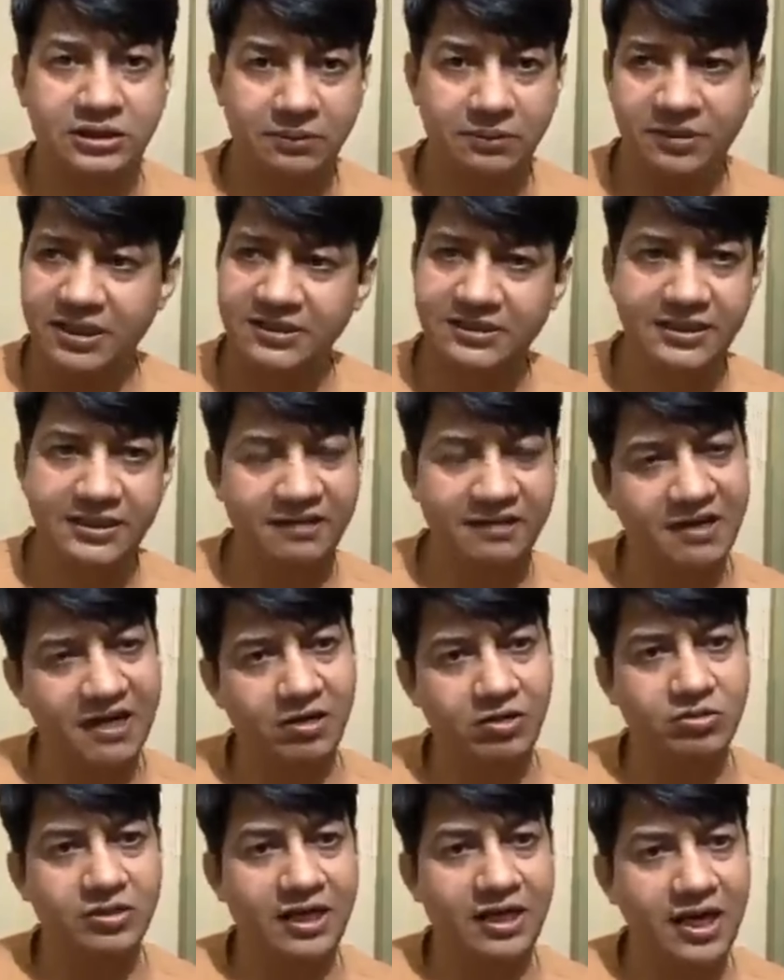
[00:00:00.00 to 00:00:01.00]
जब किसी
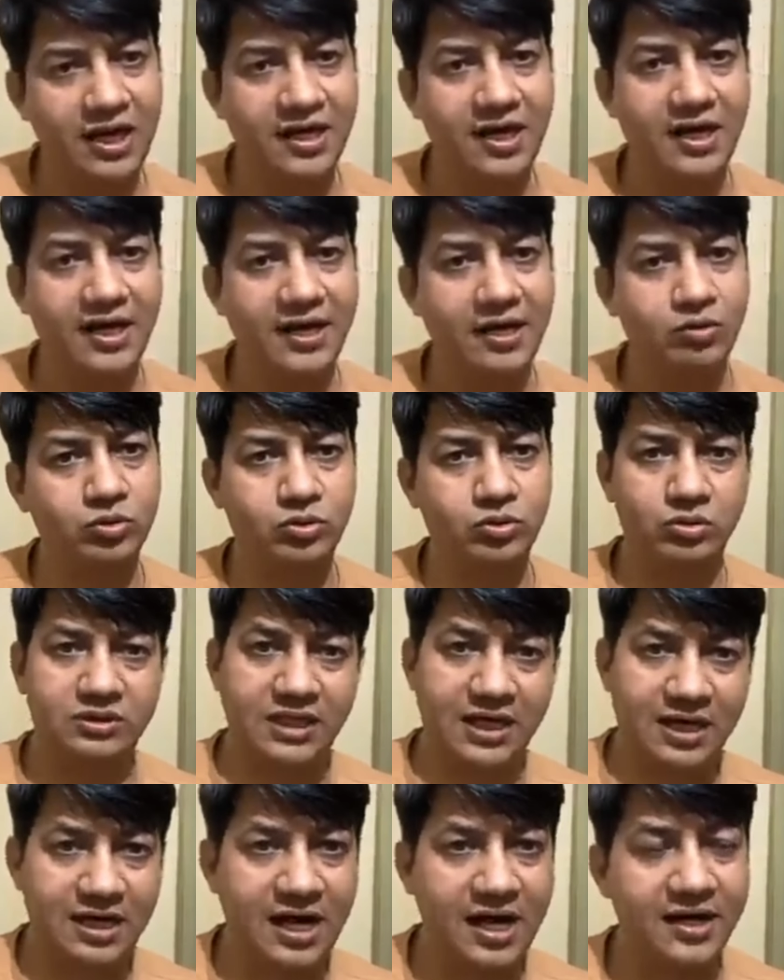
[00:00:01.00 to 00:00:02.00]
दीवार को हिलाना है उसको
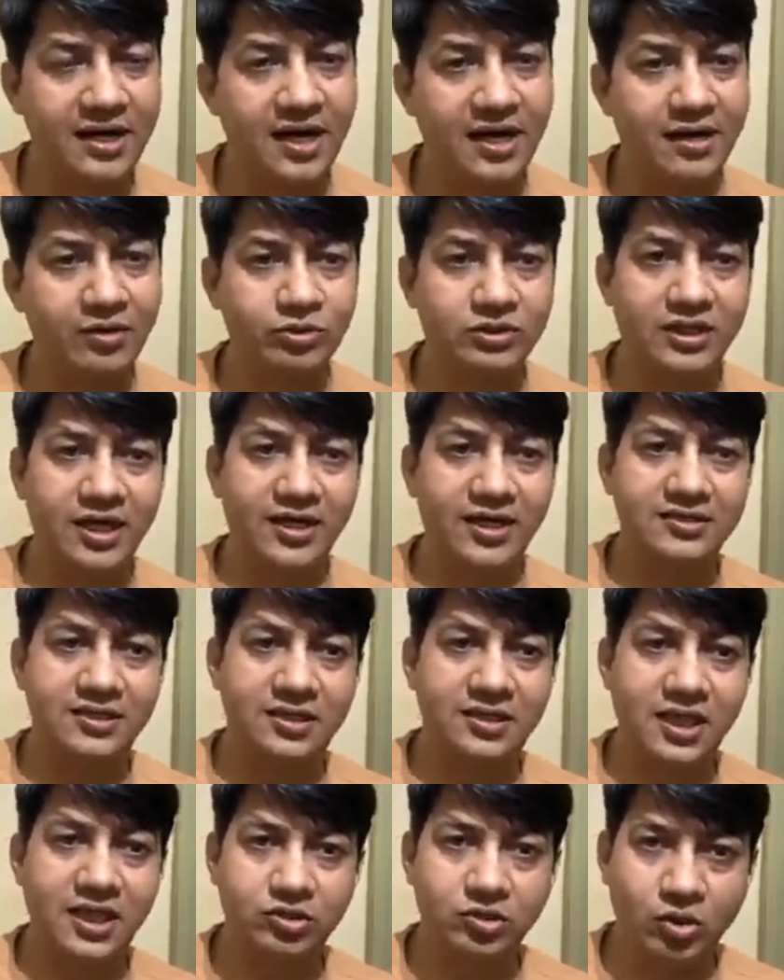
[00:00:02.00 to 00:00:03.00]
सरकाना है उसके लिए
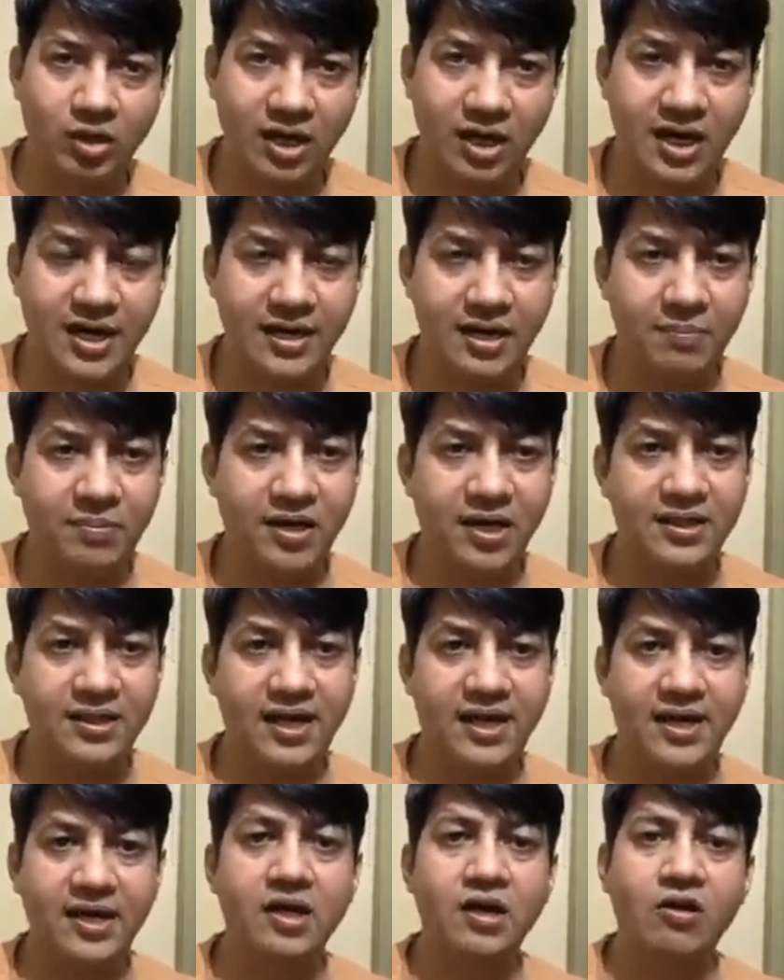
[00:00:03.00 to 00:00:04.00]
जितना जोर लगाना
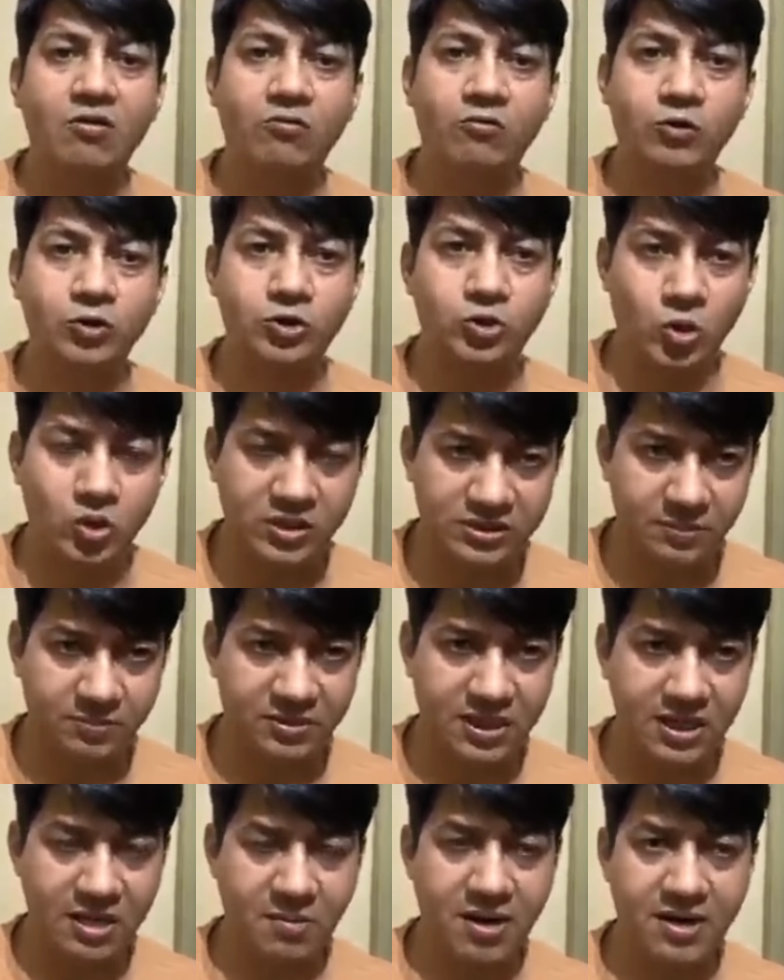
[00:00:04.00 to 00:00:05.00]
पड़ता है वो जोर
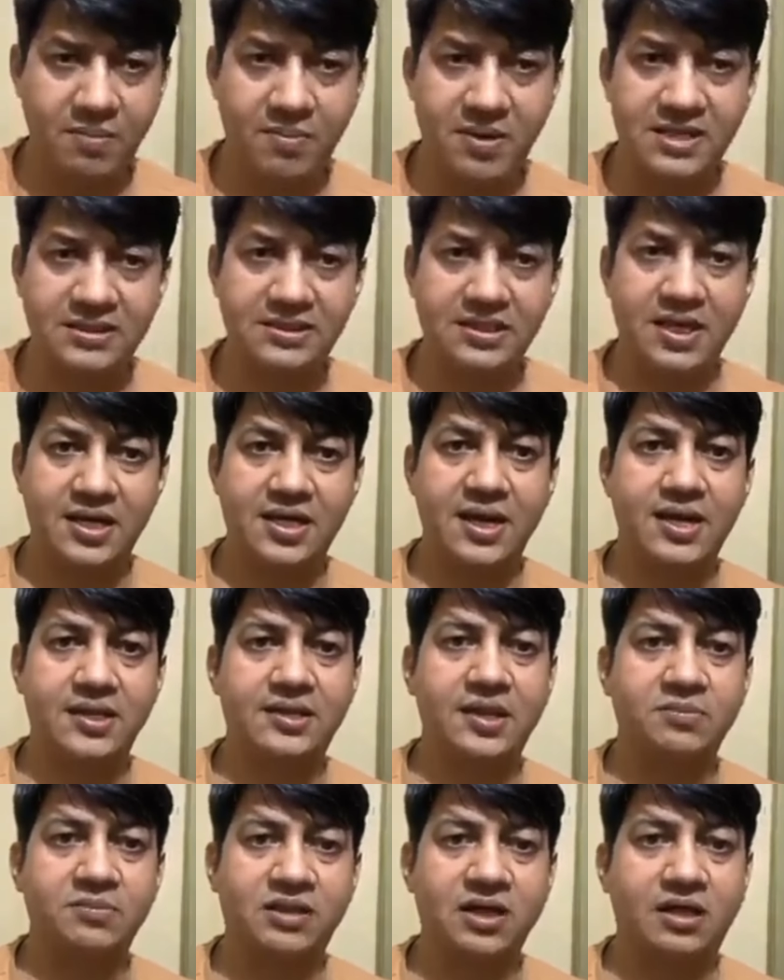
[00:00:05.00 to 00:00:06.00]
जब तक हमारे पास नहीं है
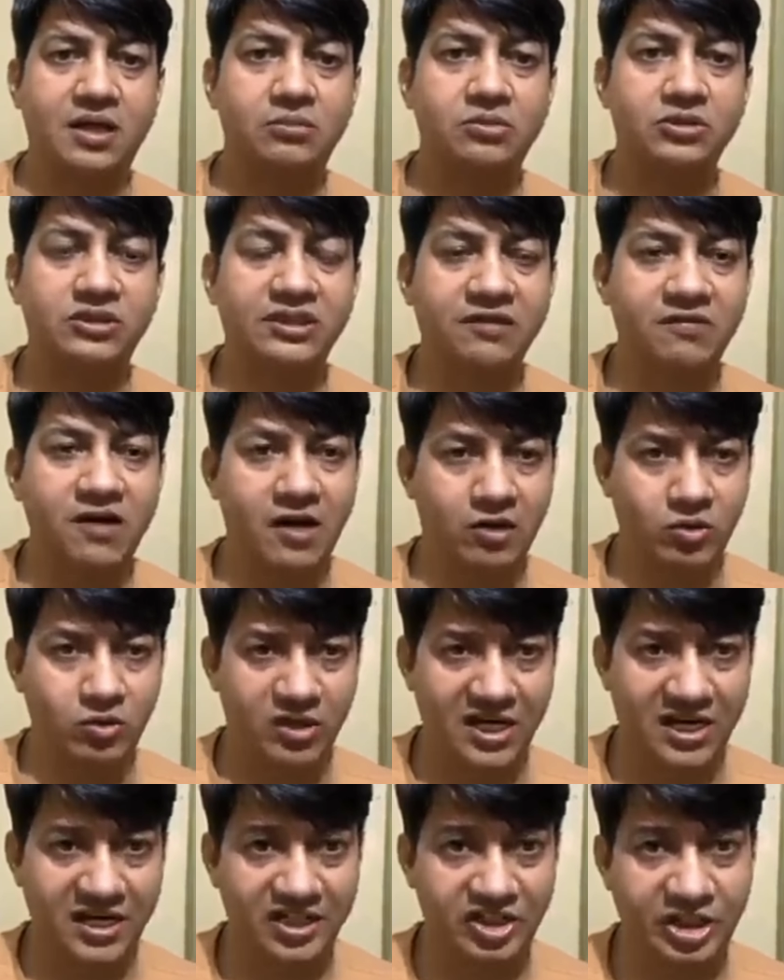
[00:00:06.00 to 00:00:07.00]
तब तक हम उस दीवार
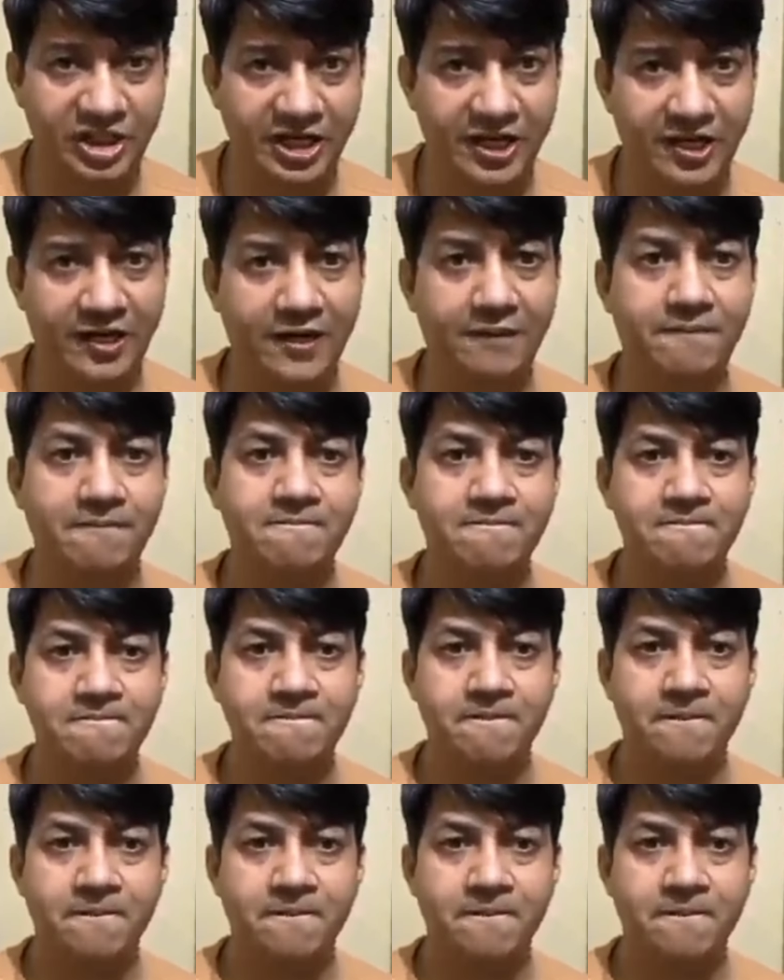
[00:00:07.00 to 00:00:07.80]
को नहीं छेड़ेंगे